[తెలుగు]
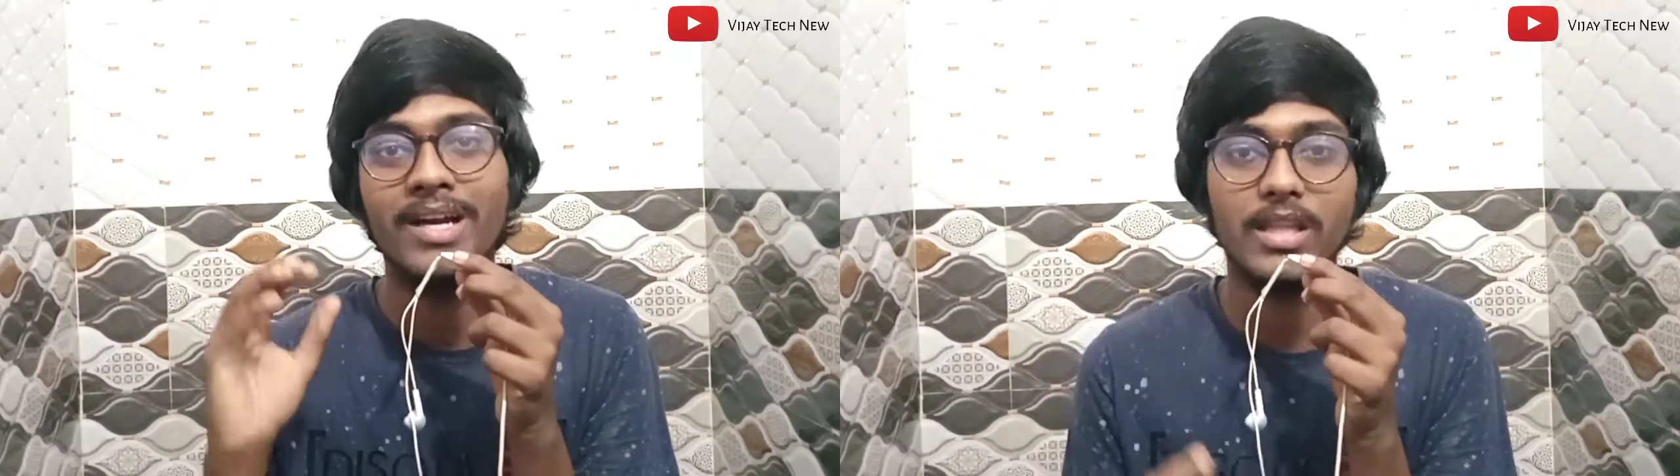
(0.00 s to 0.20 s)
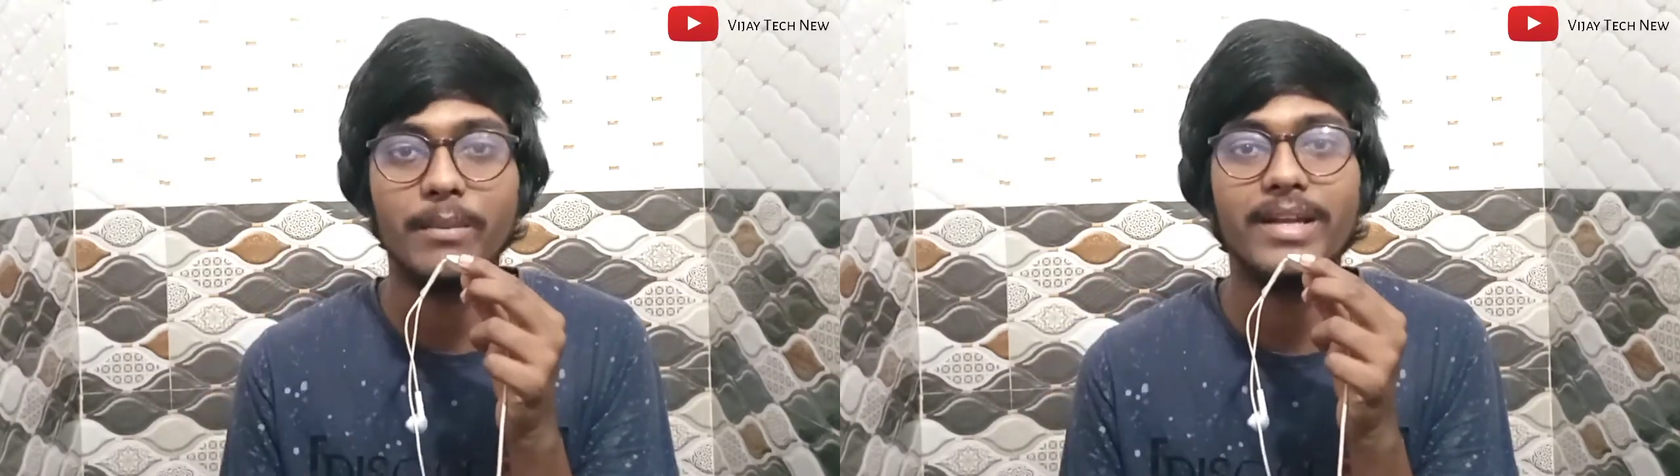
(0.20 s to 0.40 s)

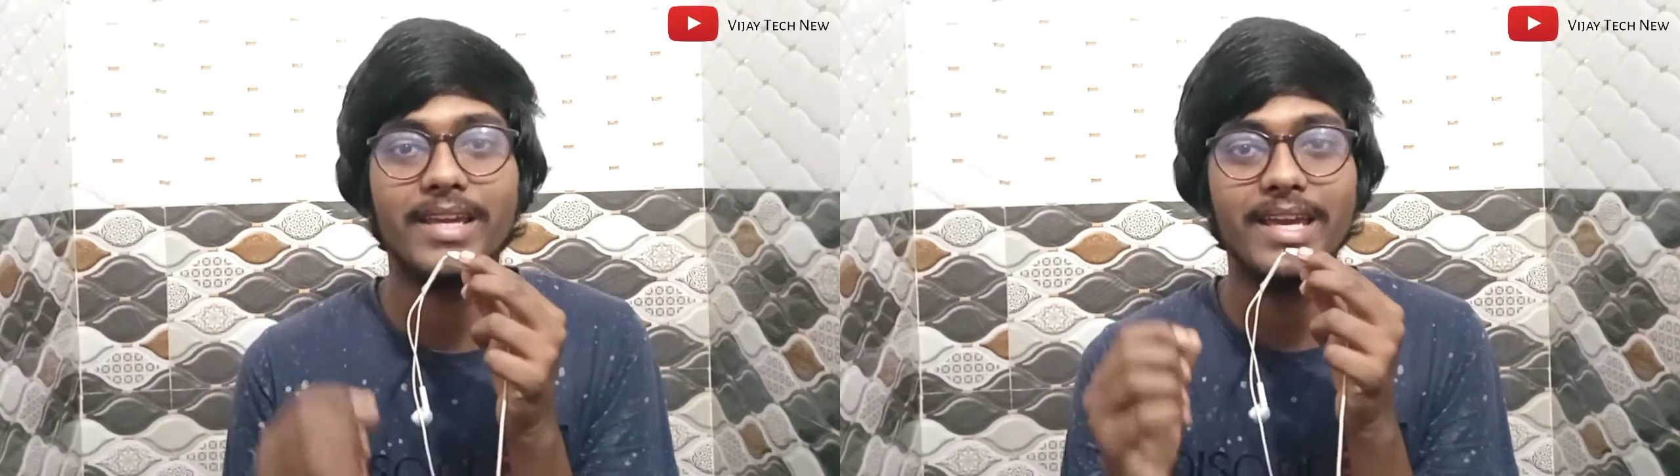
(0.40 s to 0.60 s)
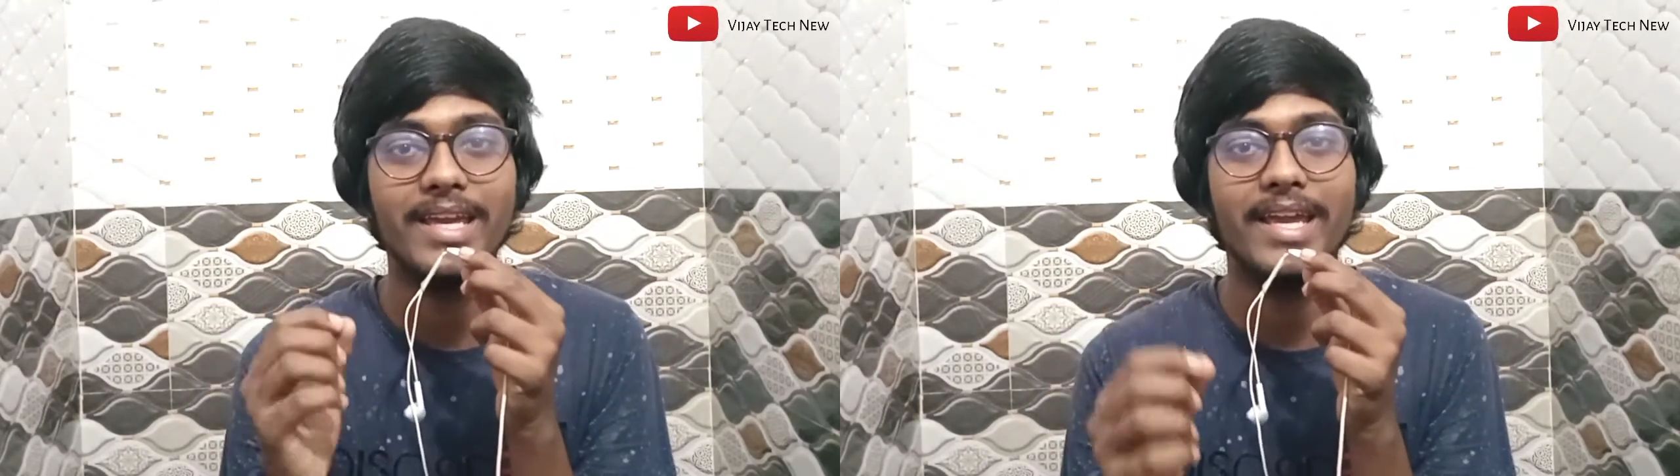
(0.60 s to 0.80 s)
అయితే
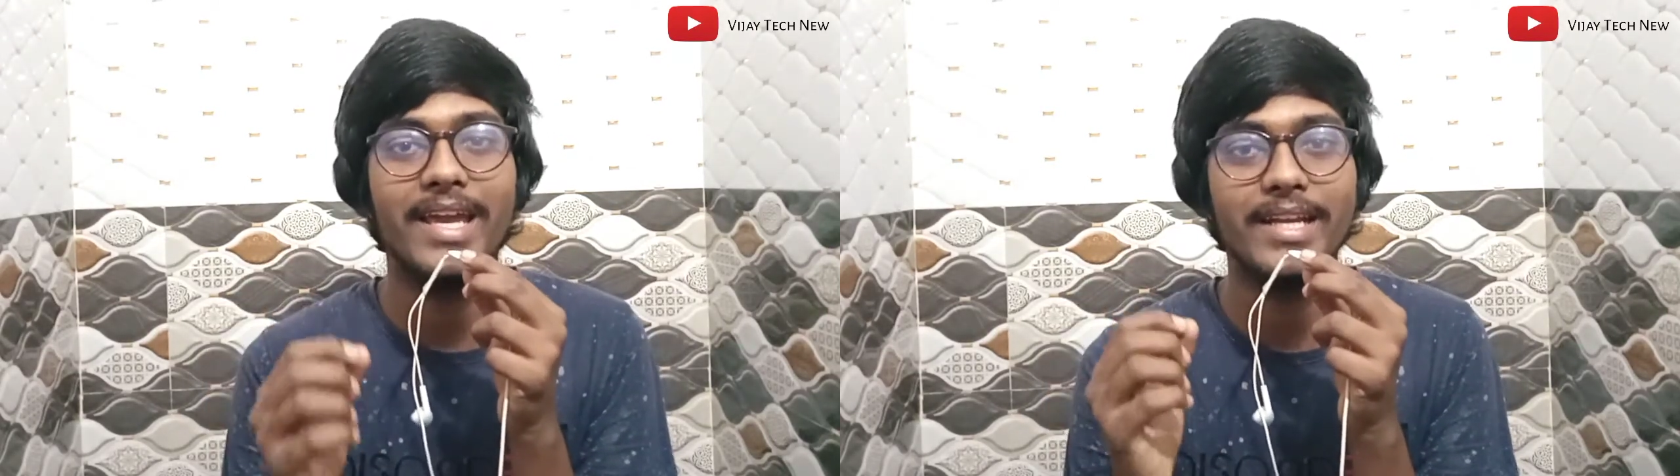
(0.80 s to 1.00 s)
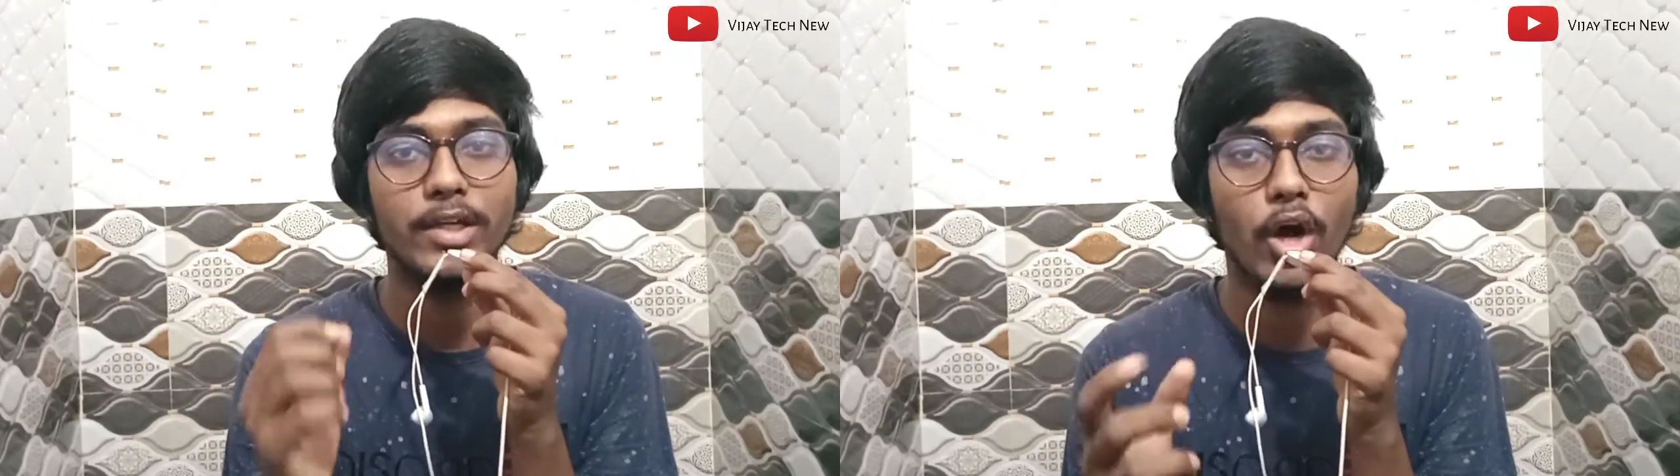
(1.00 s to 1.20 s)
మనకి
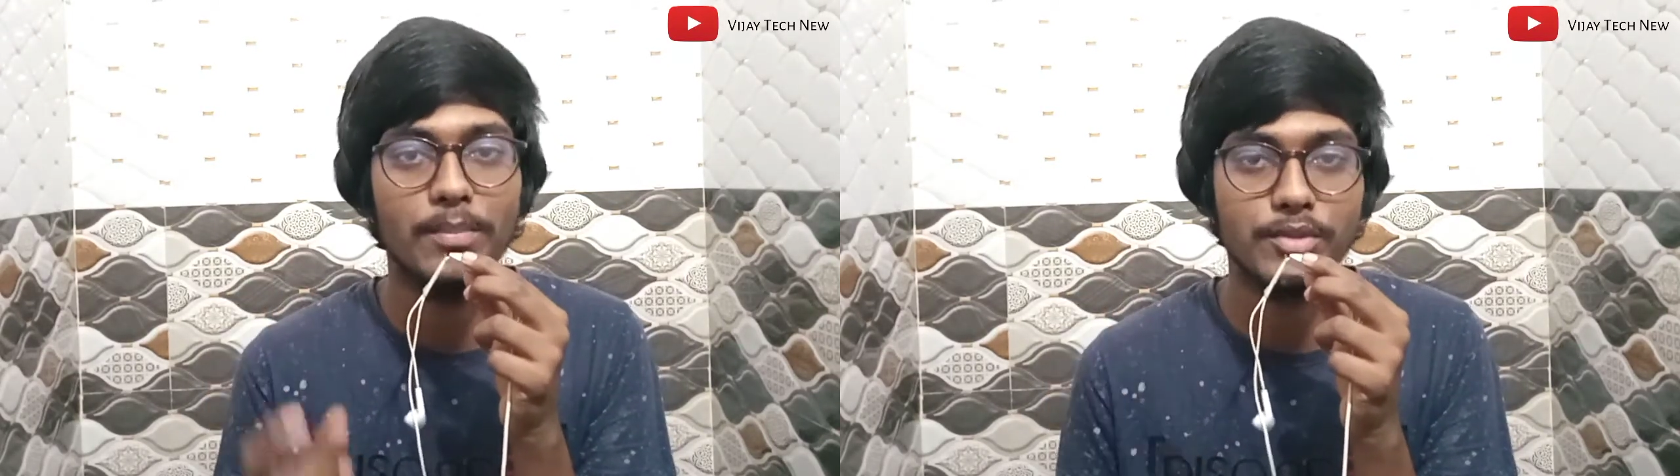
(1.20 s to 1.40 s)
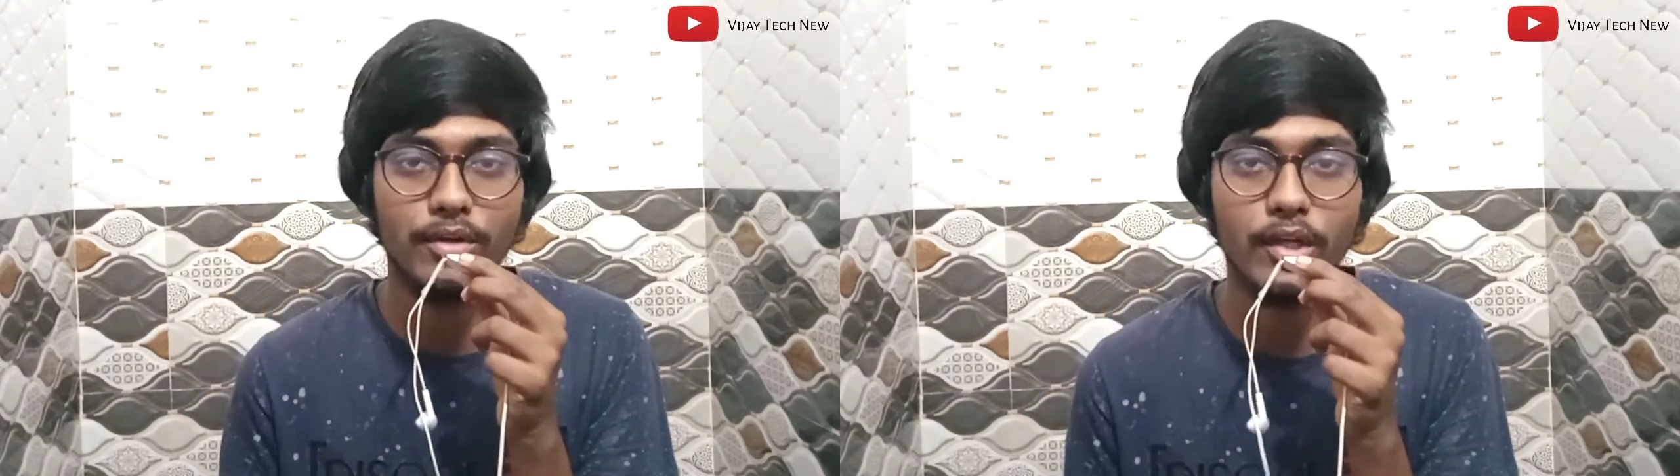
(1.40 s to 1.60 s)
ఏ
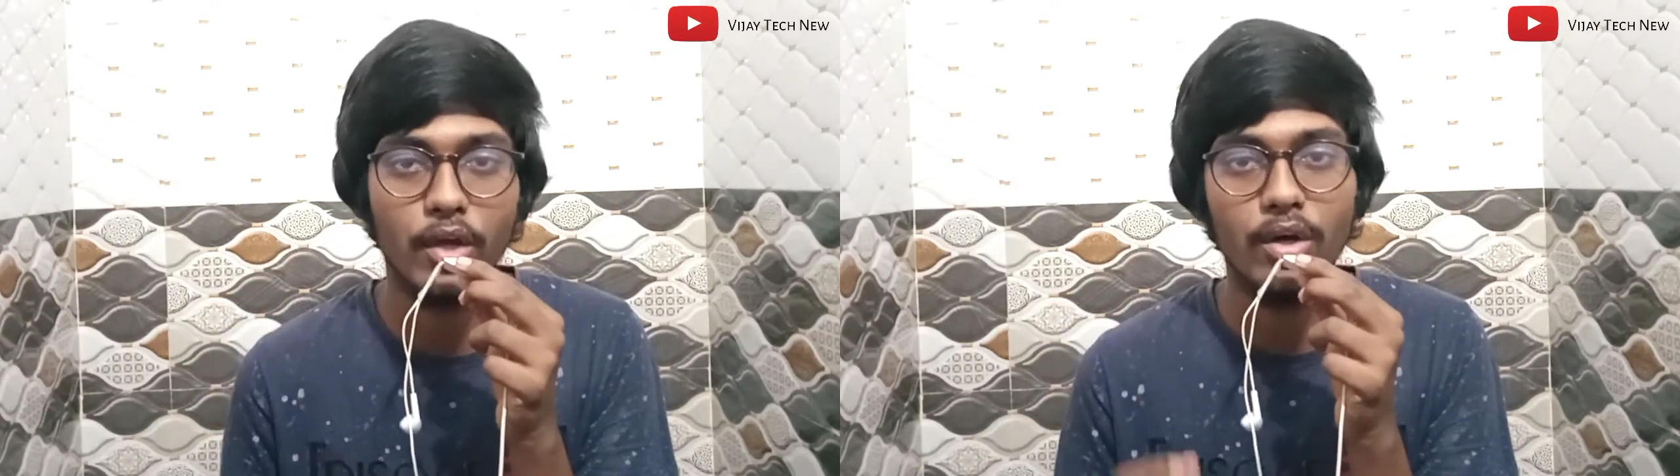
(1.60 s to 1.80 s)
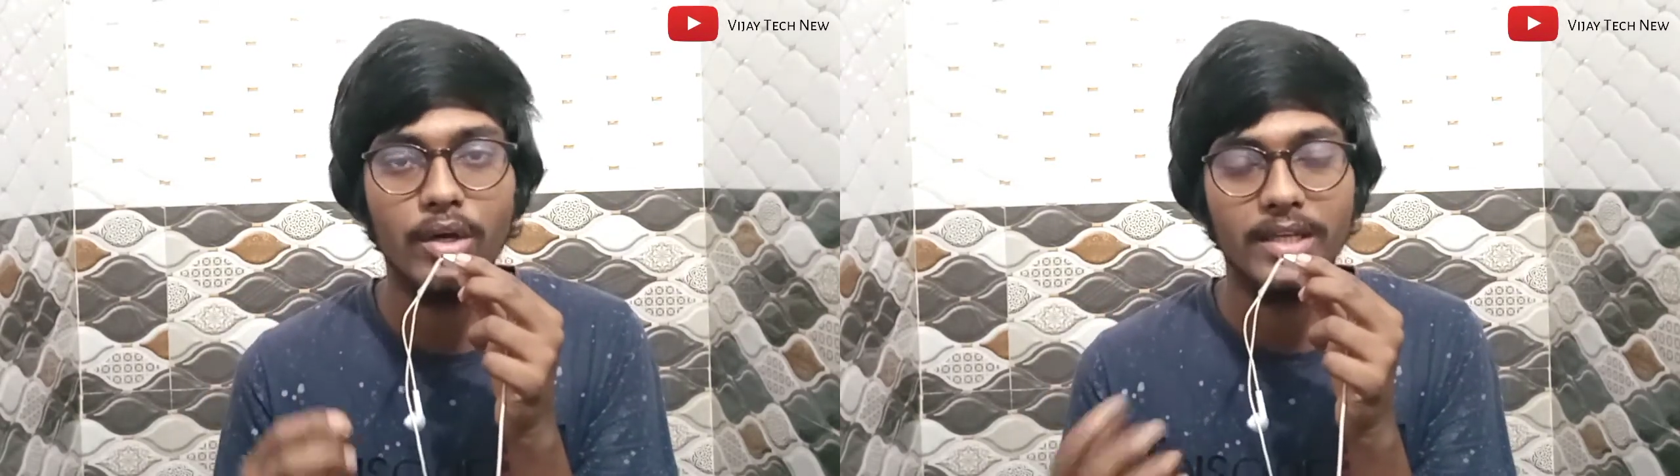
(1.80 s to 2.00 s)
డాప్స్
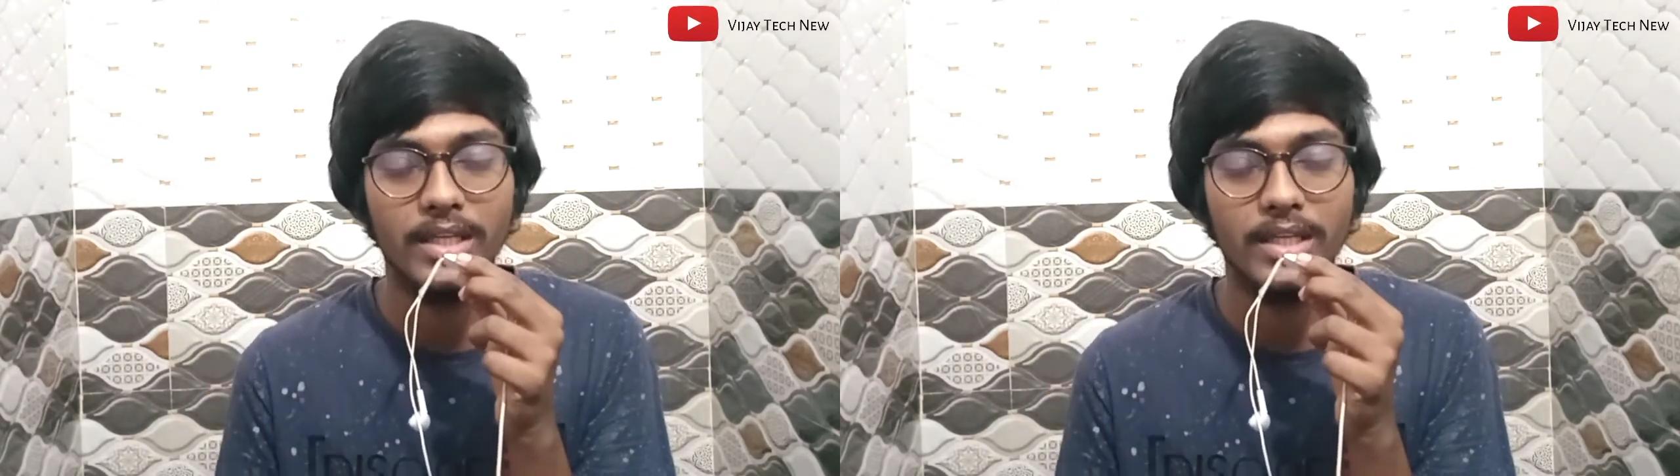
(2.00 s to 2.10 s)
ఉన్నాయో